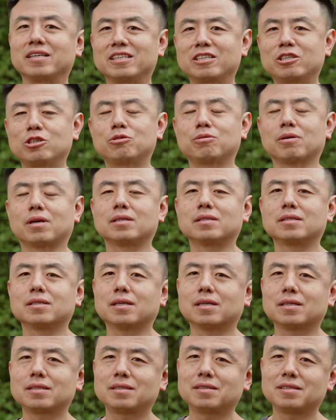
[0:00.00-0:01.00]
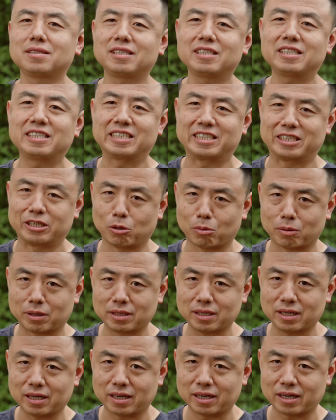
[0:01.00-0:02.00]
你是选择自己喜
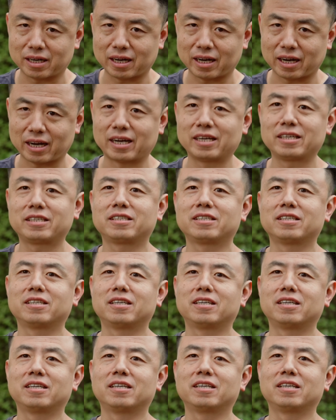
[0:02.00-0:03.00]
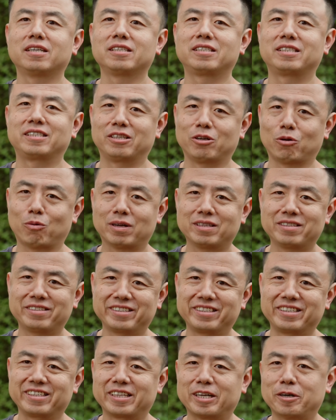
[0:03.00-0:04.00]
欢的，还是喜欢
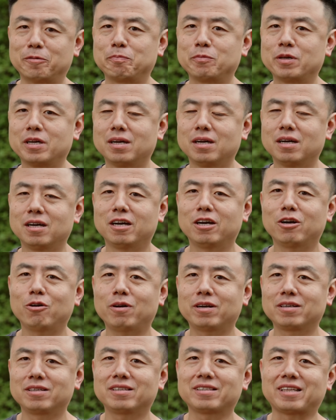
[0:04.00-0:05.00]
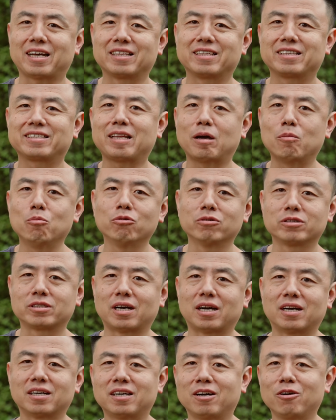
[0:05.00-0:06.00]
自己的？欢迎您打在弹幕
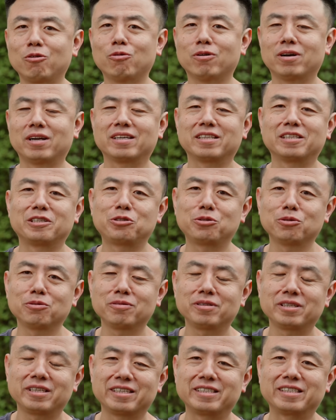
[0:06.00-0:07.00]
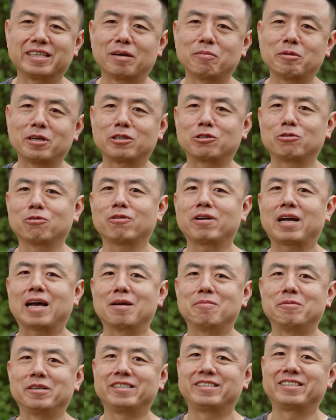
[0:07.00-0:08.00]
上啊，让过来的兄弟姐妹、叔叔大
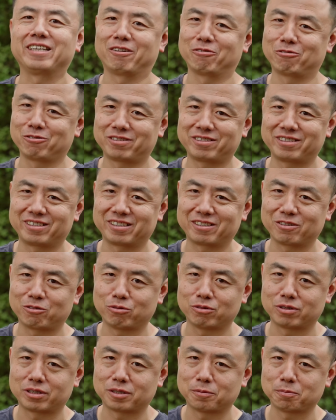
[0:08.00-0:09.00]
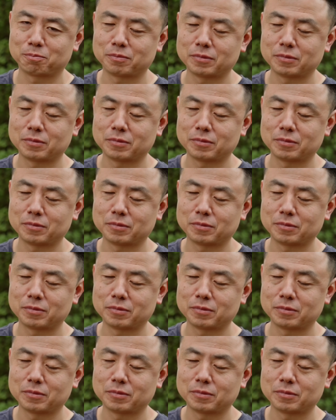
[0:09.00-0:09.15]
爷们讲出自己的故事。